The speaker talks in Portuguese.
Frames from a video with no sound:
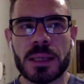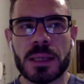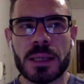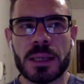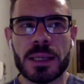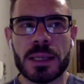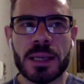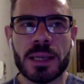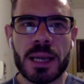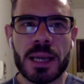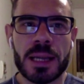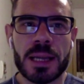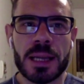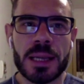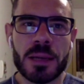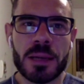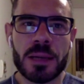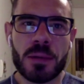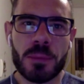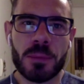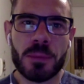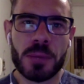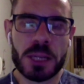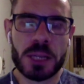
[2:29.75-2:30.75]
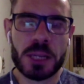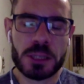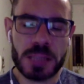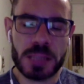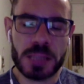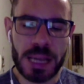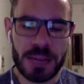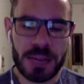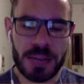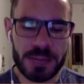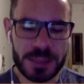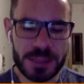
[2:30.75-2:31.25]
E aí, como a gente
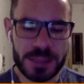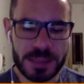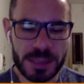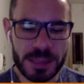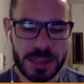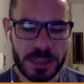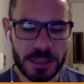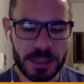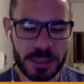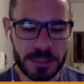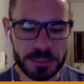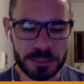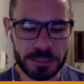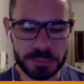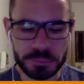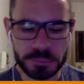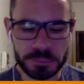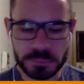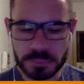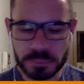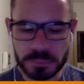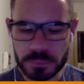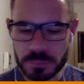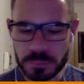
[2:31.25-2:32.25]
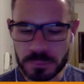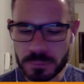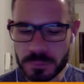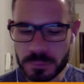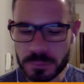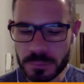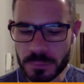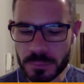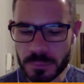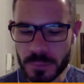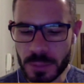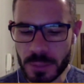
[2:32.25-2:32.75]
estava, assim,
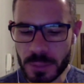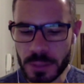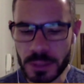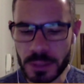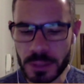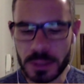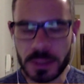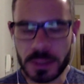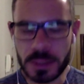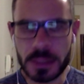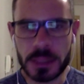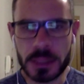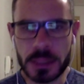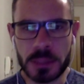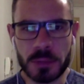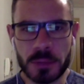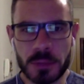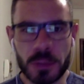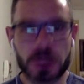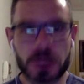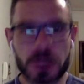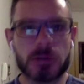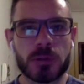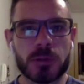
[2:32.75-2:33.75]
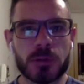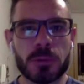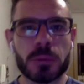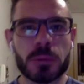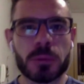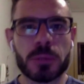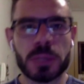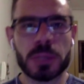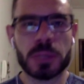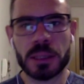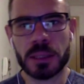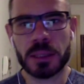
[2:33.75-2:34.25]
uh, nosso grupo
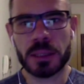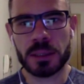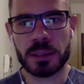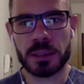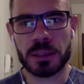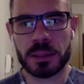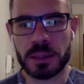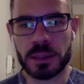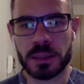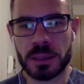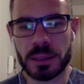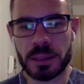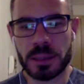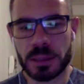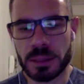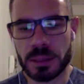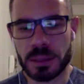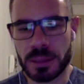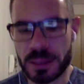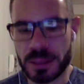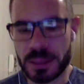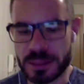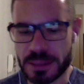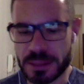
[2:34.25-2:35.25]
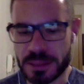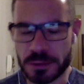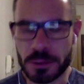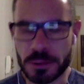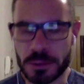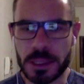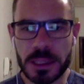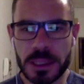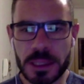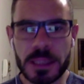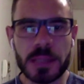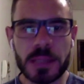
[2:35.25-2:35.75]
de, de, de,
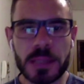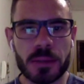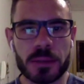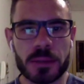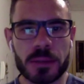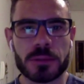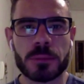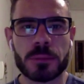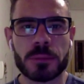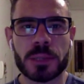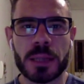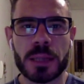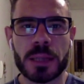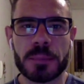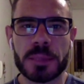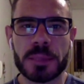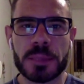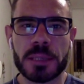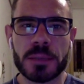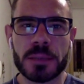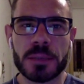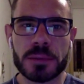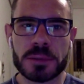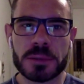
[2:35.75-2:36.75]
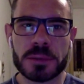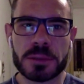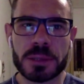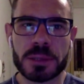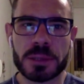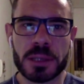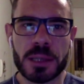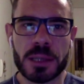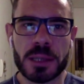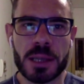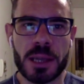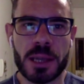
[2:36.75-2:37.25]
assessoria, nosso clube de amigos,
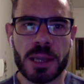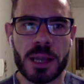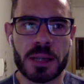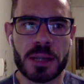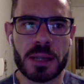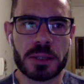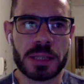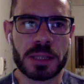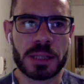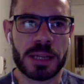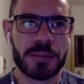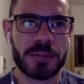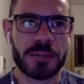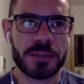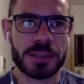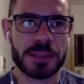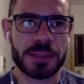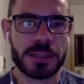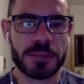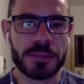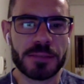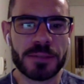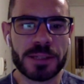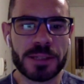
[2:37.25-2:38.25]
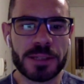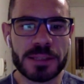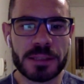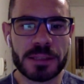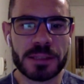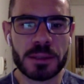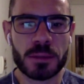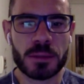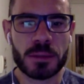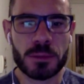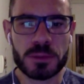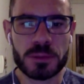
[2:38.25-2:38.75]
a gente estava assim fazendo
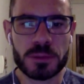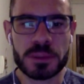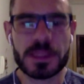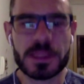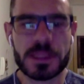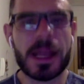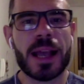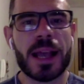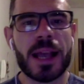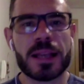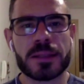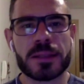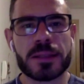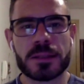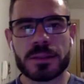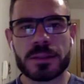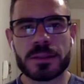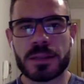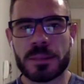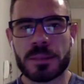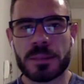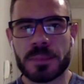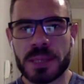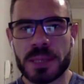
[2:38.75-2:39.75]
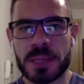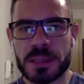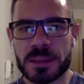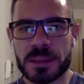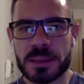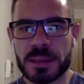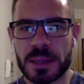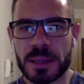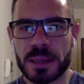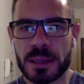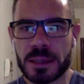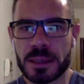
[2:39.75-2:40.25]
alguns testes na
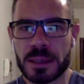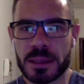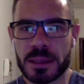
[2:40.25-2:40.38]
pista.